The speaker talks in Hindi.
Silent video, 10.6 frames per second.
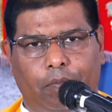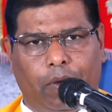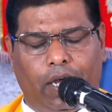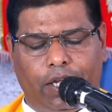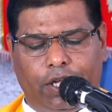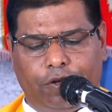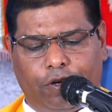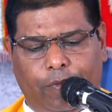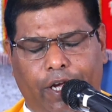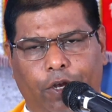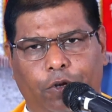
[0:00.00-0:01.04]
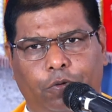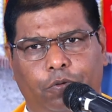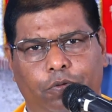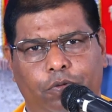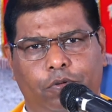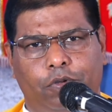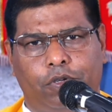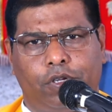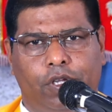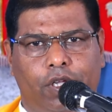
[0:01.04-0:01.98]
भाई और बहनों
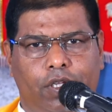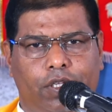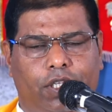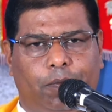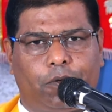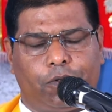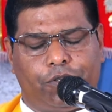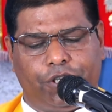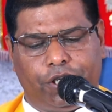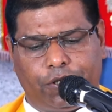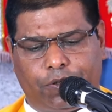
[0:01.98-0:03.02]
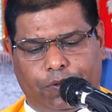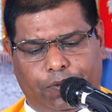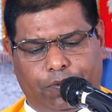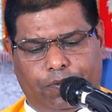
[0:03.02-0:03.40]
सब कुछ यीशु